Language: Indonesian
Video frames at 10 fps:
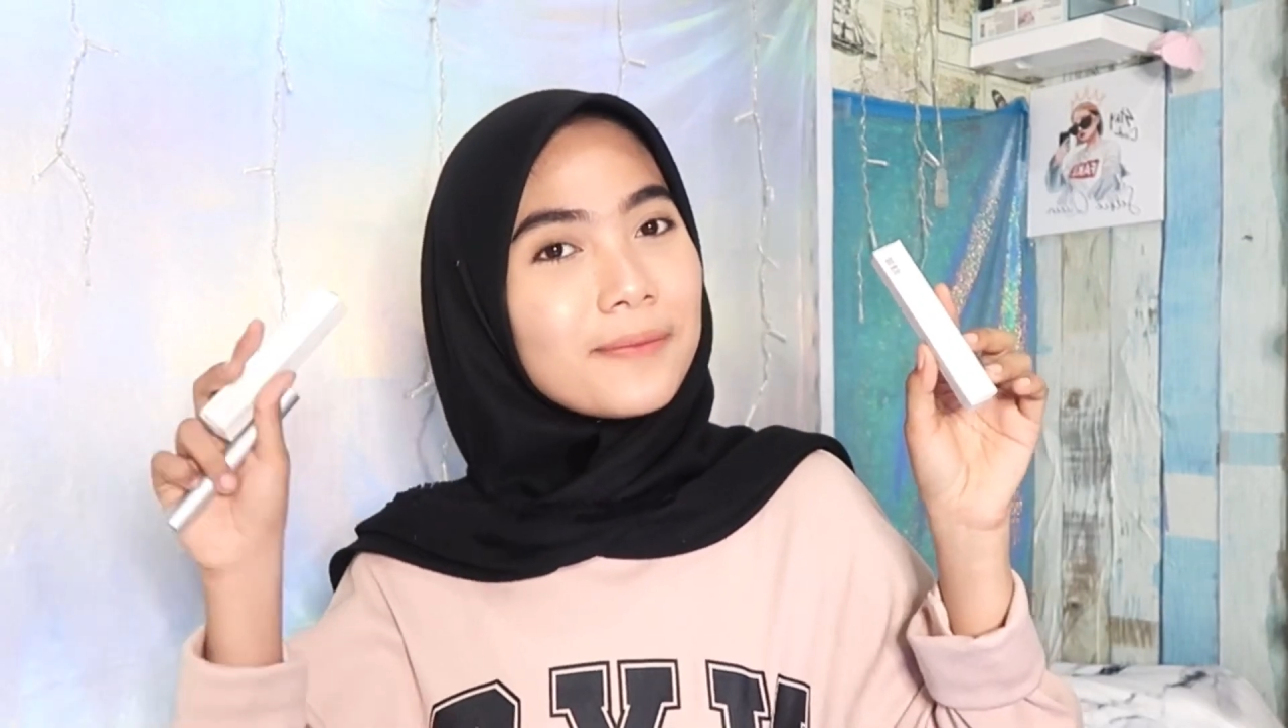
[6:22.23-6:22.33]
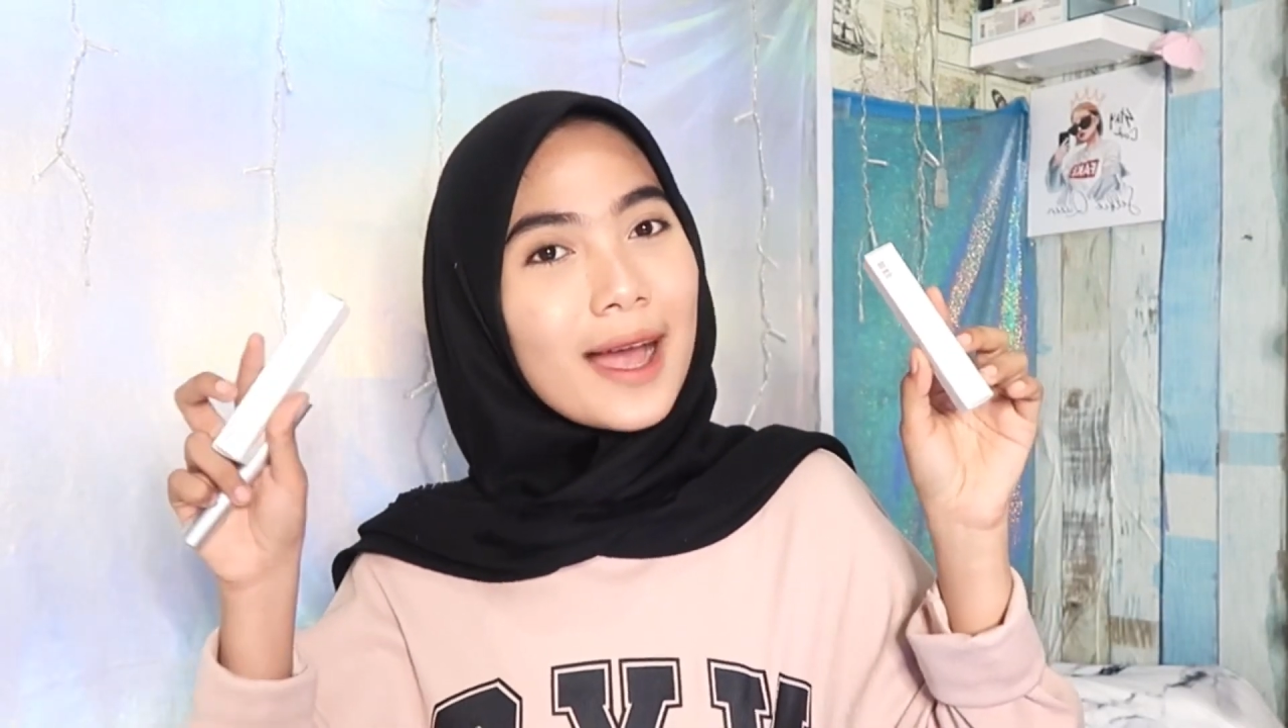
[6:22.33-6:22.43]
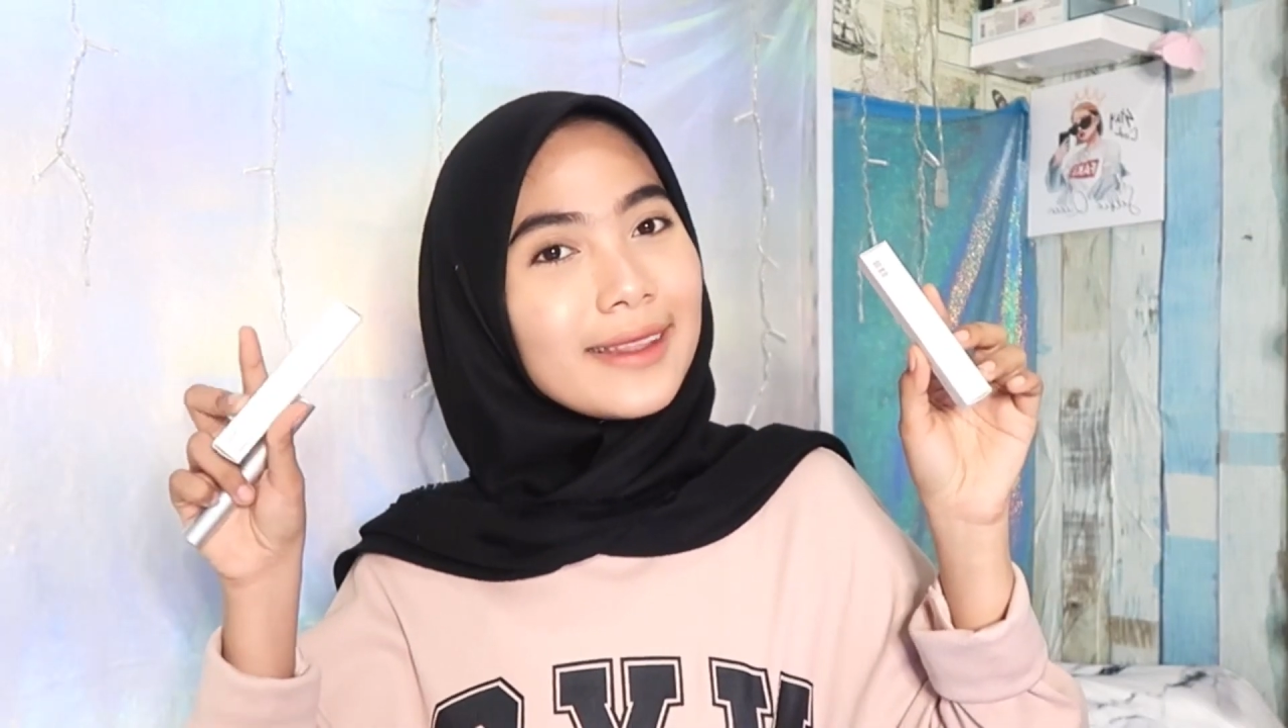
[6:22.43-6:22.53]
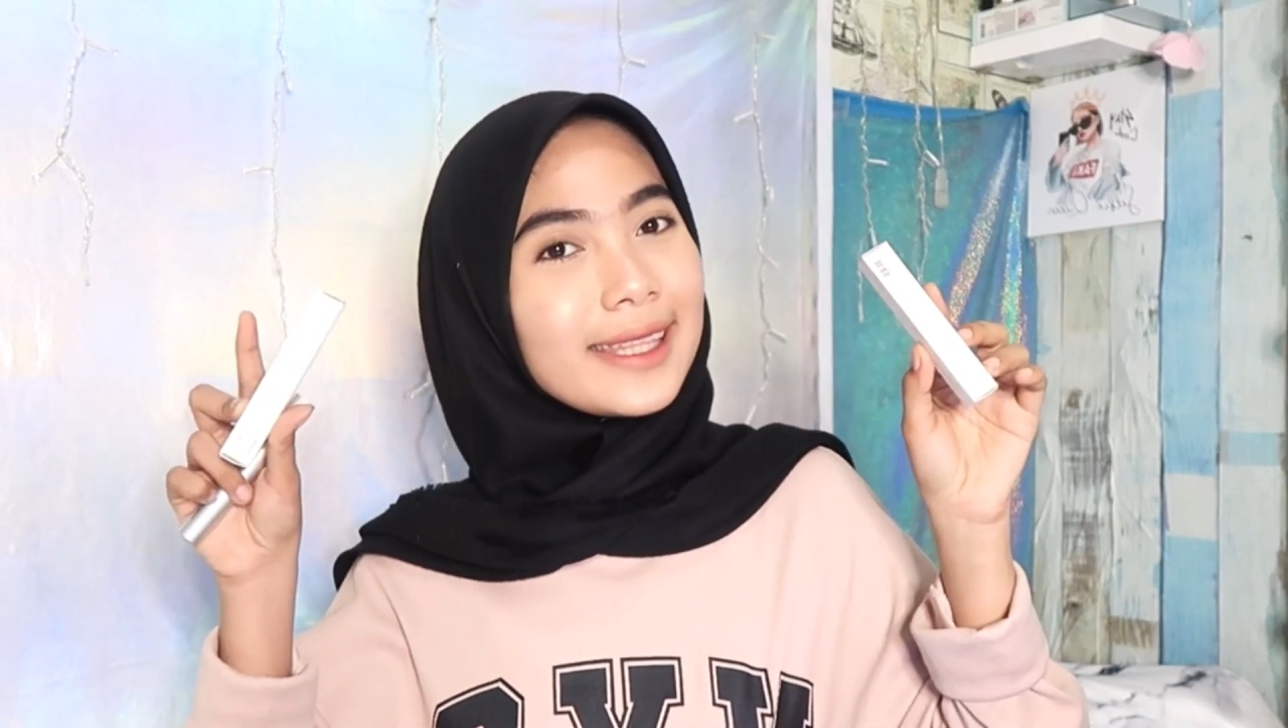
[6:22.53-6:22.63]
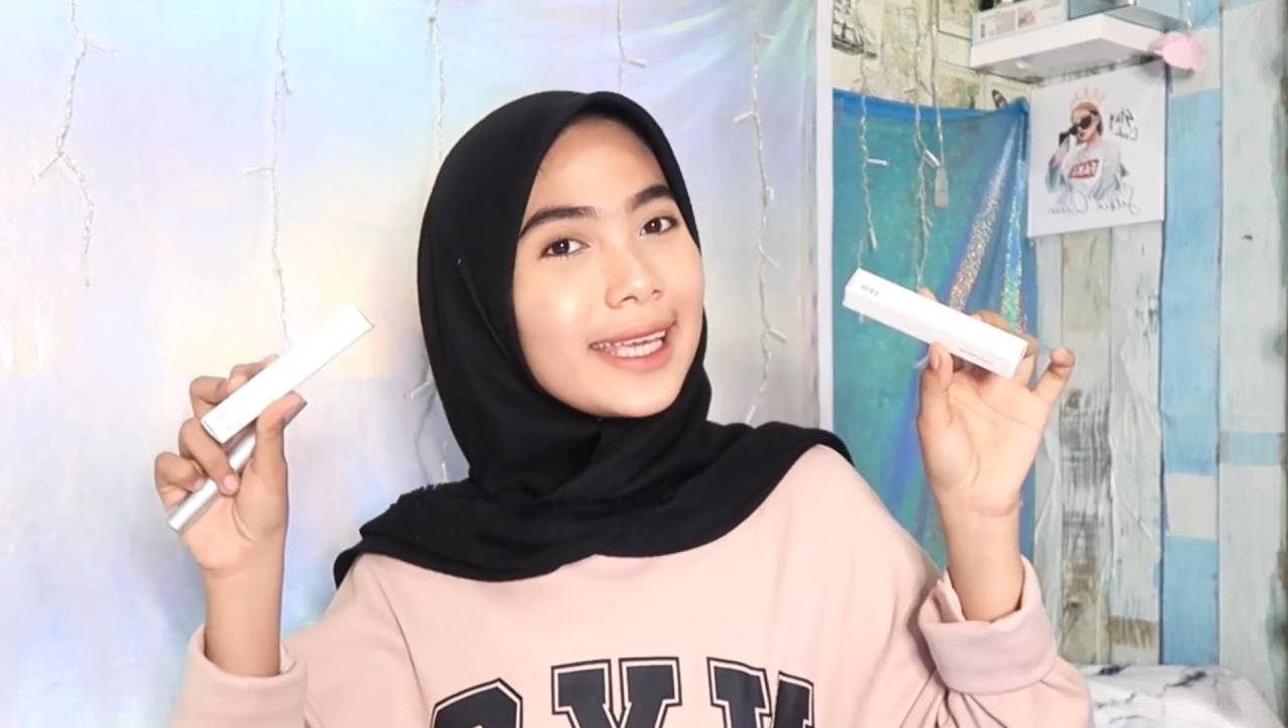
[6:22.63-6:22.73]

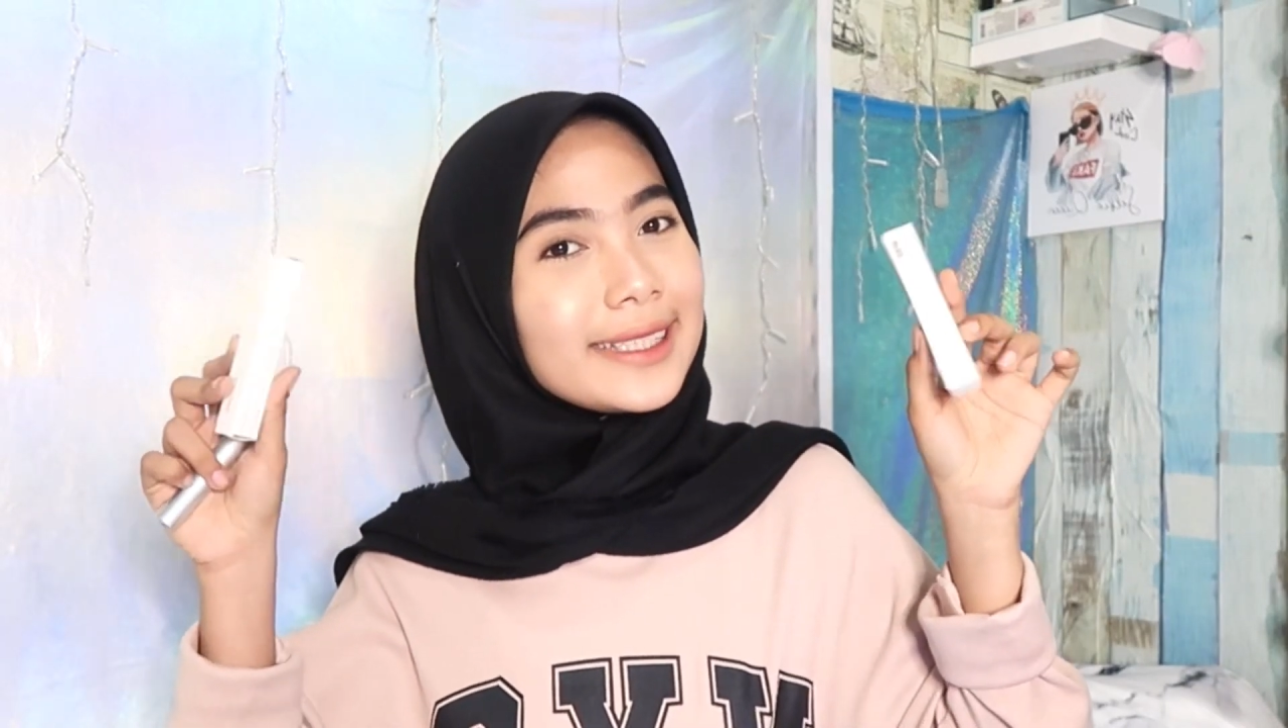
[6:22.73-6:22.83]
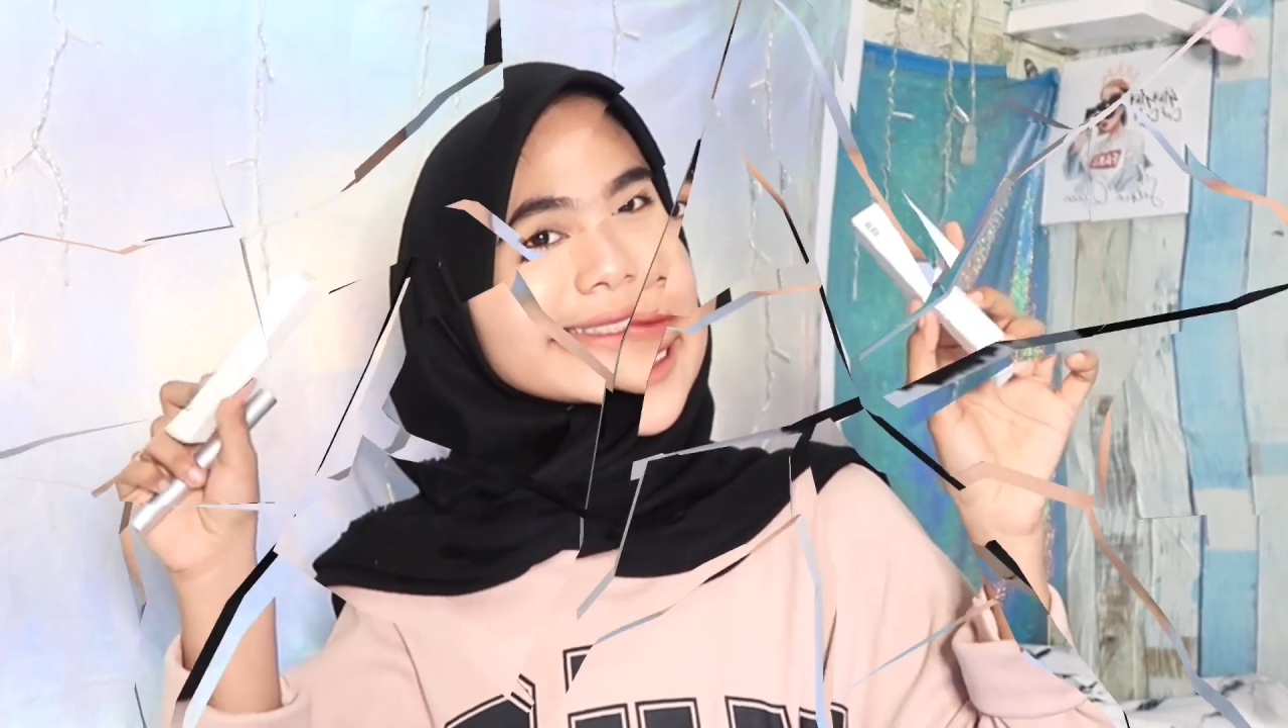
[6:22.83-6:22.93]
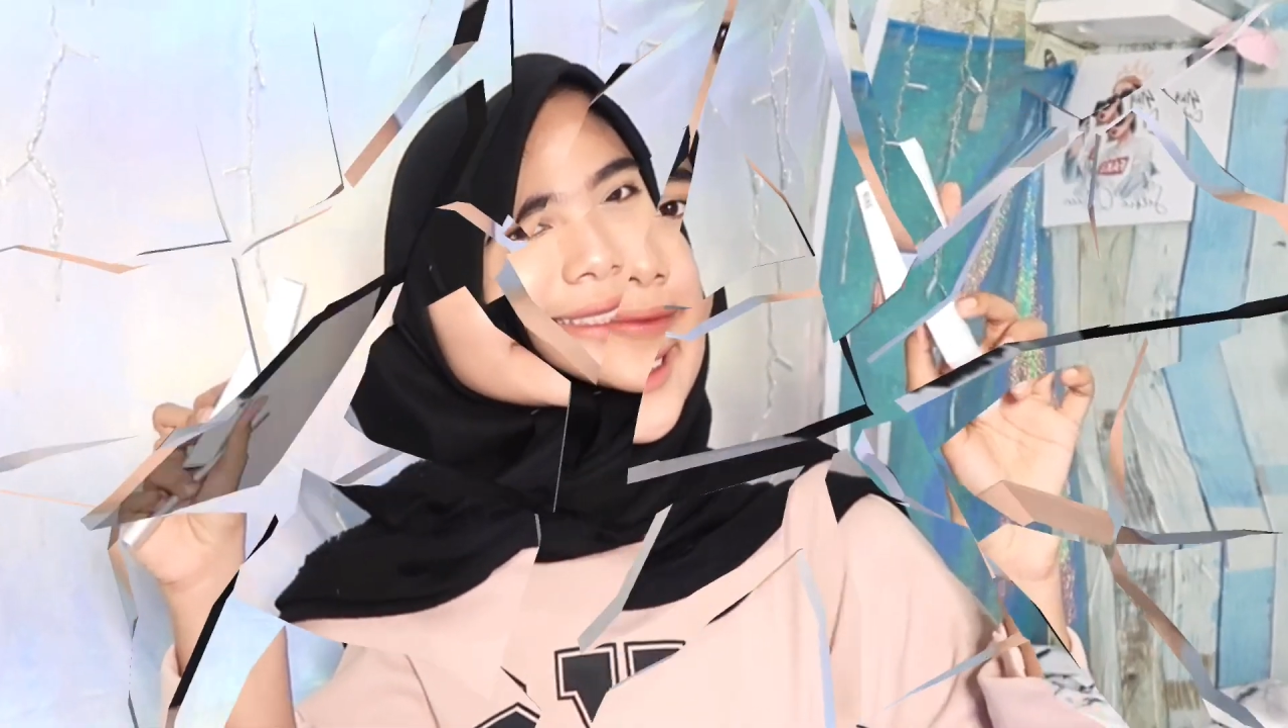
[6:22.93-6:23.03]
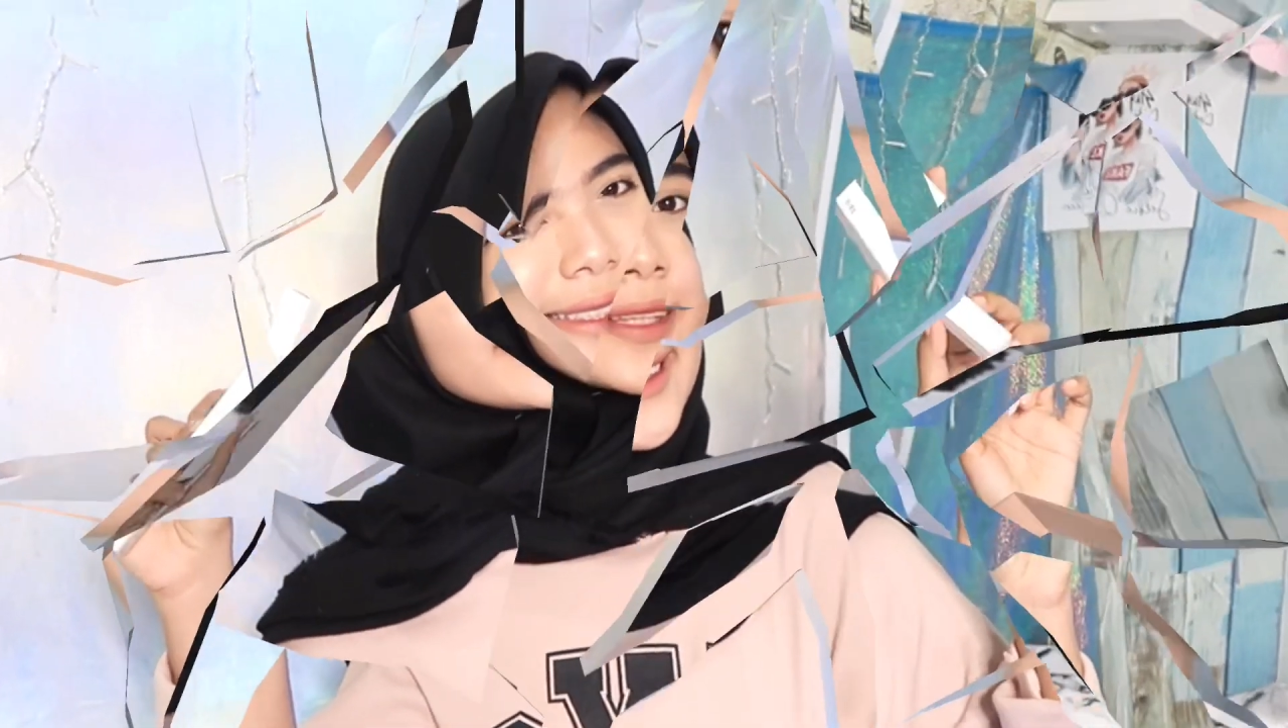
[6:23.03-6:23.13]
biotin.